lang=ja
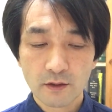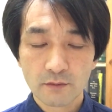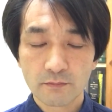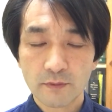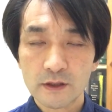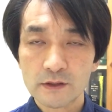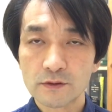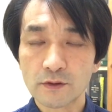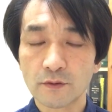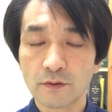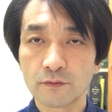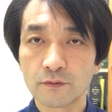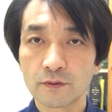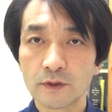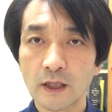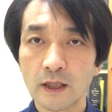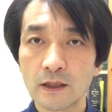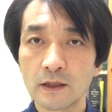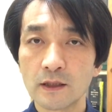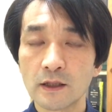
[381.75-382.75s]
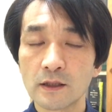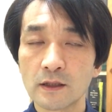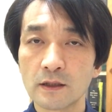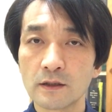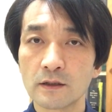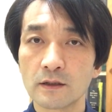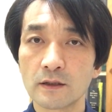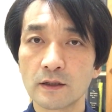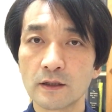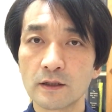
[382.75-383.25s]
まずは2人だけ
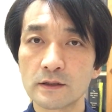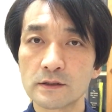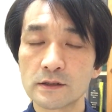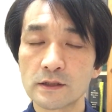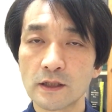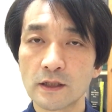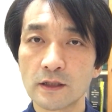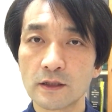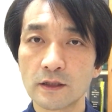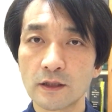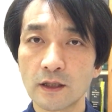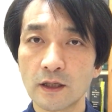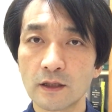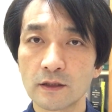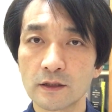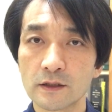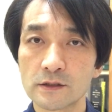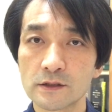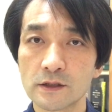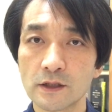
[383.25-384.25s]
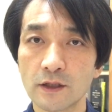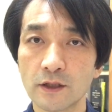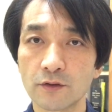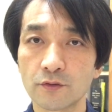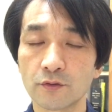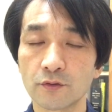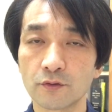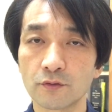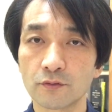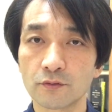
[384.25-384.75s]
で冷静に話し合え
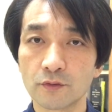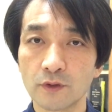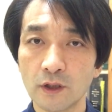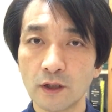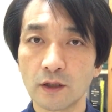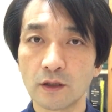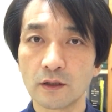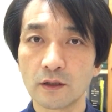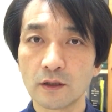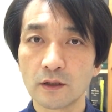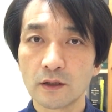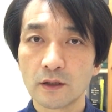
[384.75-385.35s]
るように